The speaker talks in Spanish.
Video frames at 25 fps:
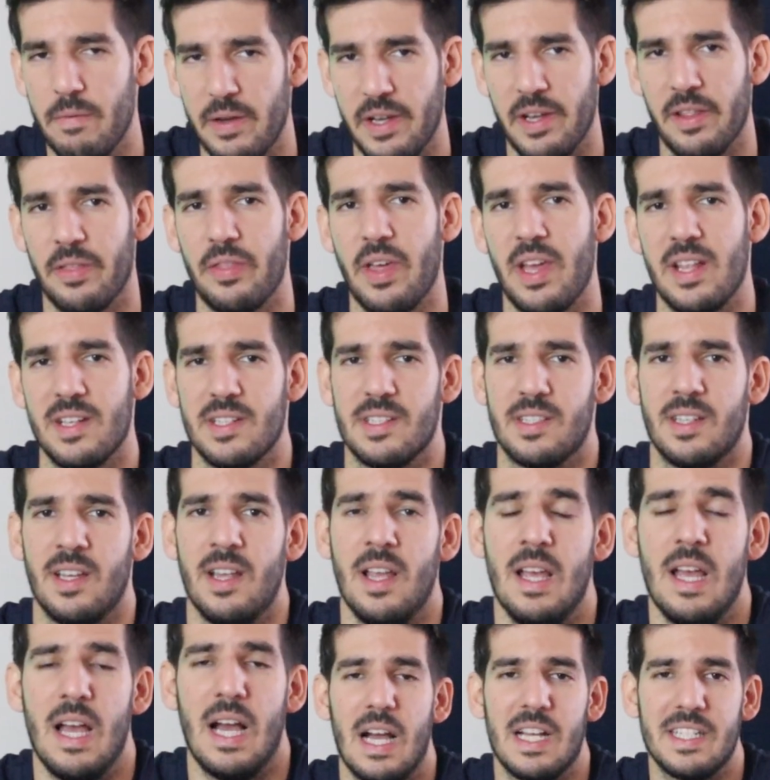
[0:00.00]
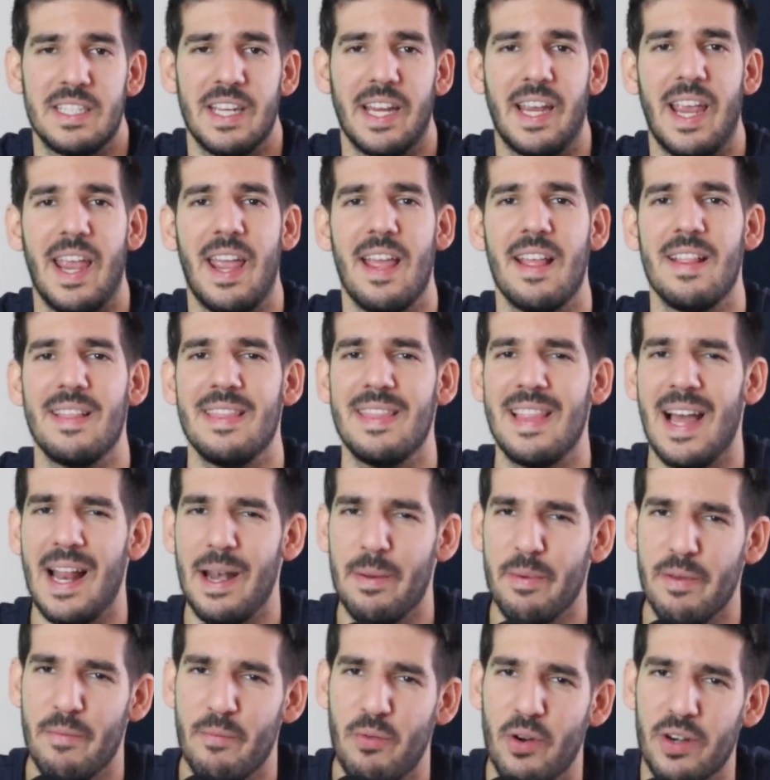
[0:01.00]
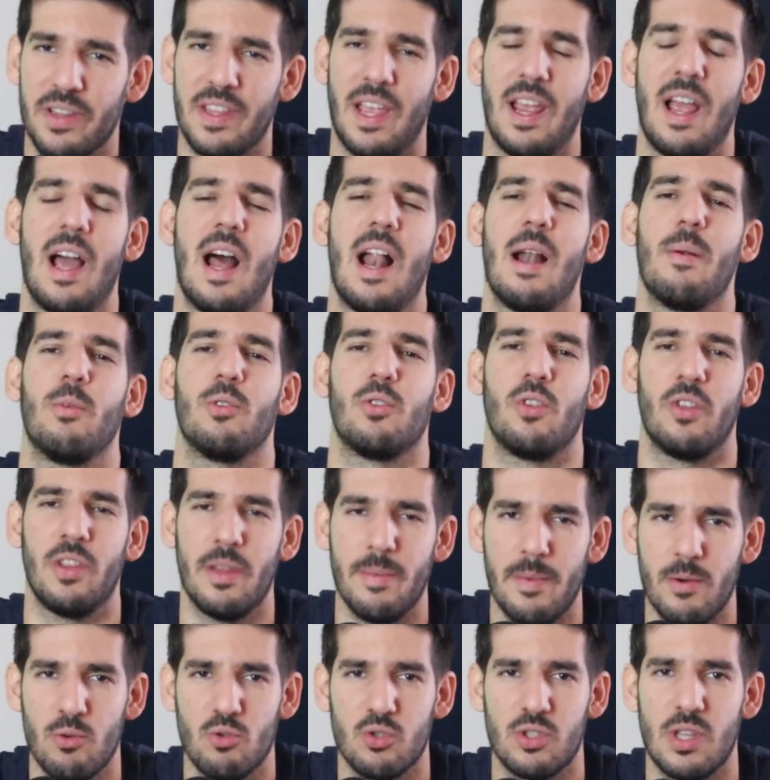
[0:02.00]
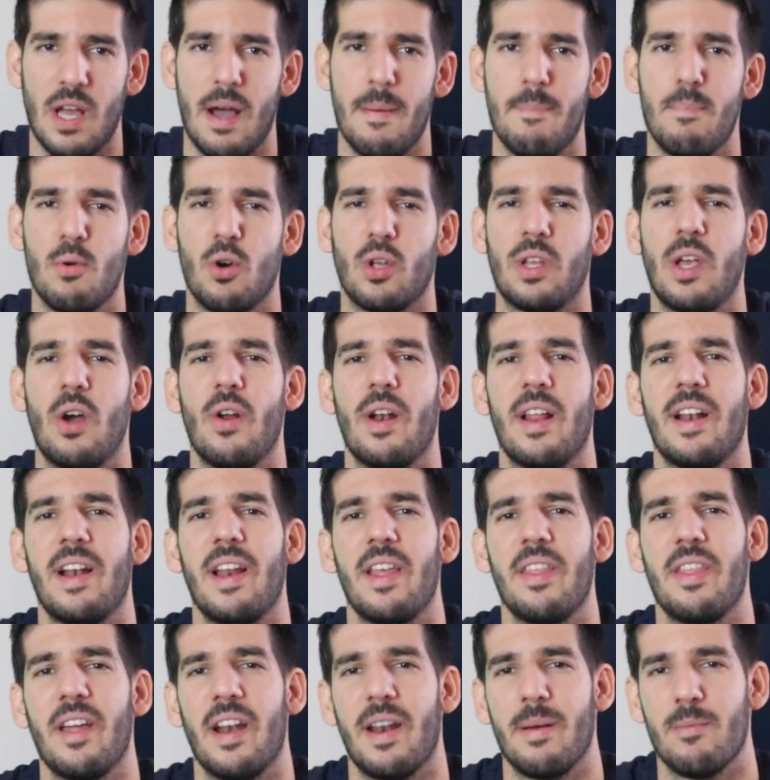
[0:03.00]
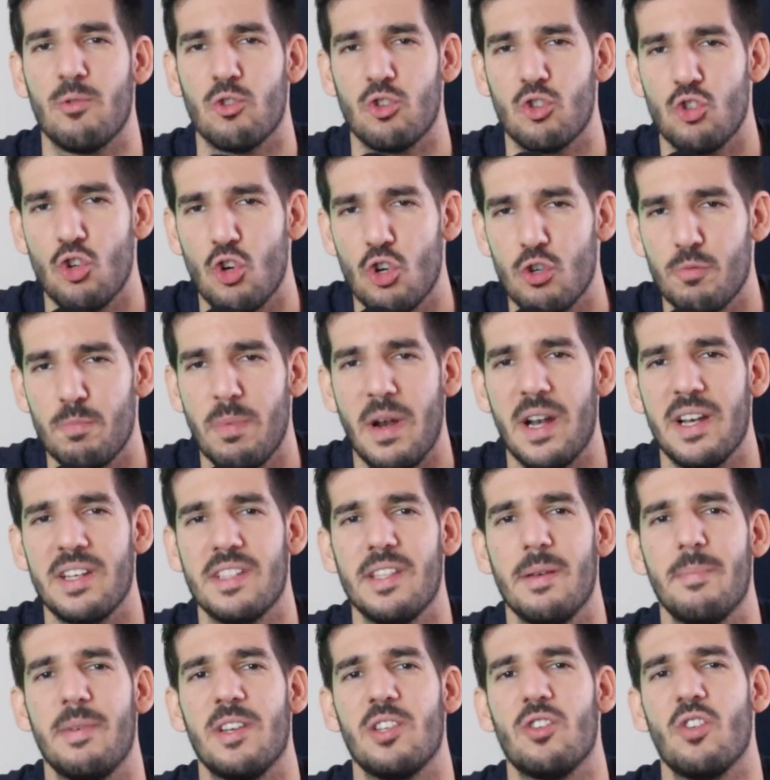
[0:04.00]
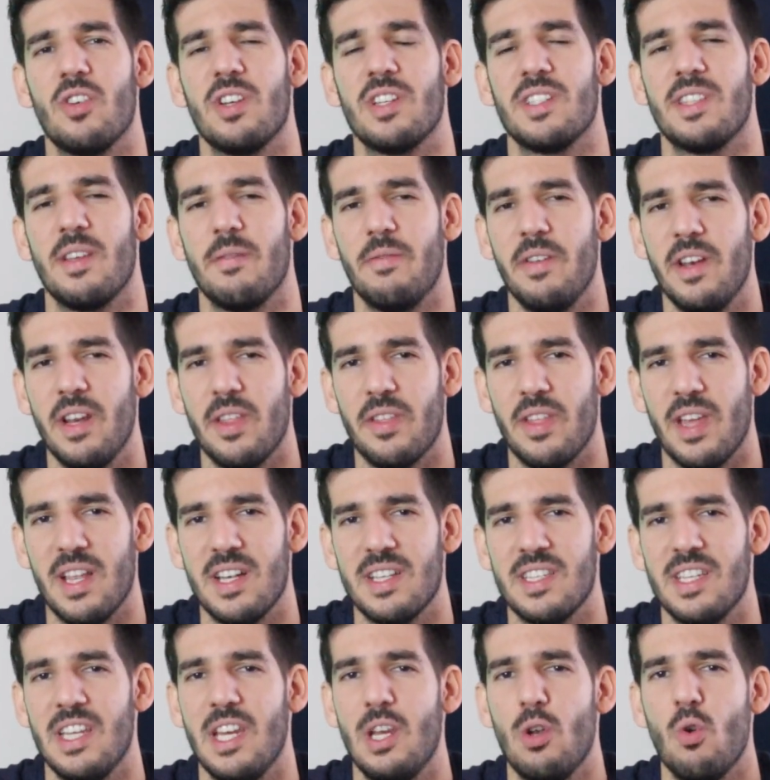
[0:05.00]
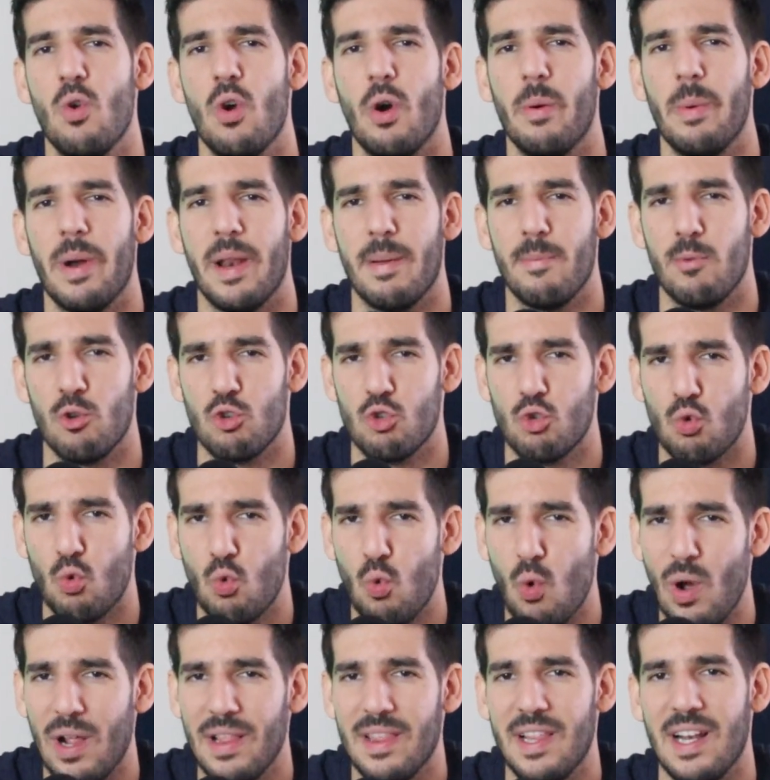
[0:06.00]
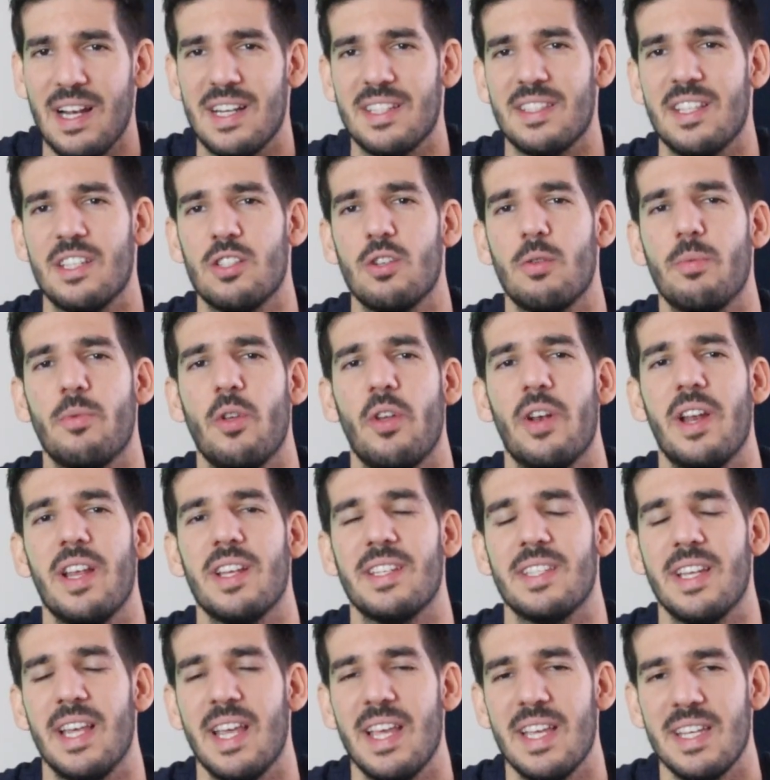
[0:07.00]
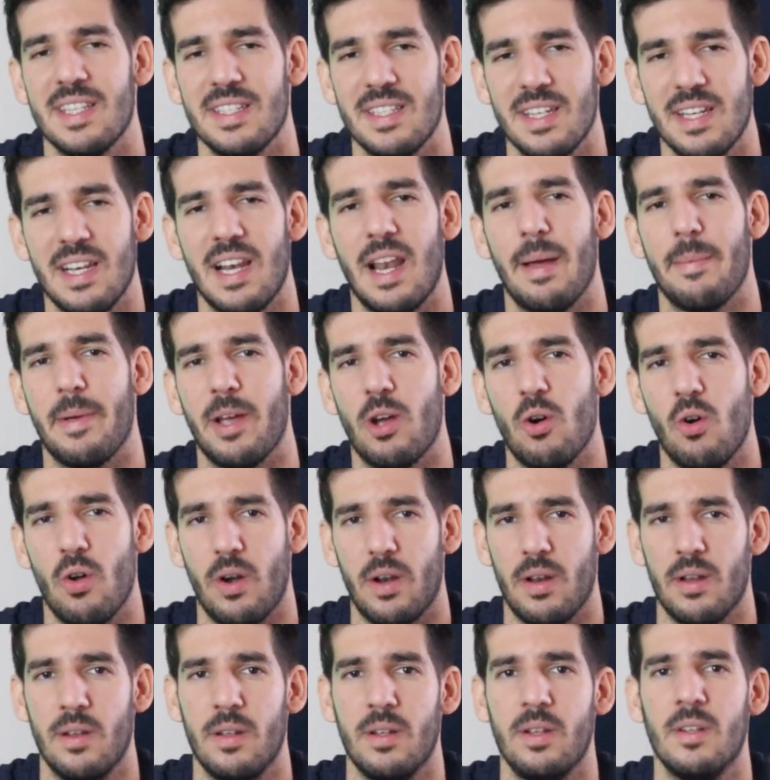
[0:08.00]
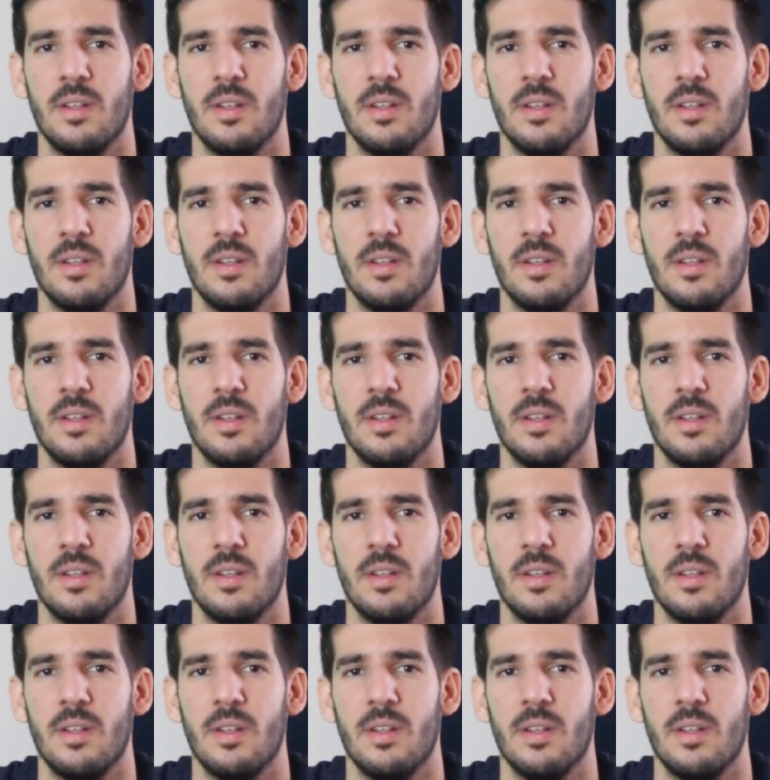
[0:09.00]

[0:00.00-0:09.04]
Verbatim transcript: Finicens. Así que dale bien fuerte al botón de me gusta porque ahora analizaremos los planes de pensiones de Finicens y luego veremos cuál de las tres opciones es la mejor.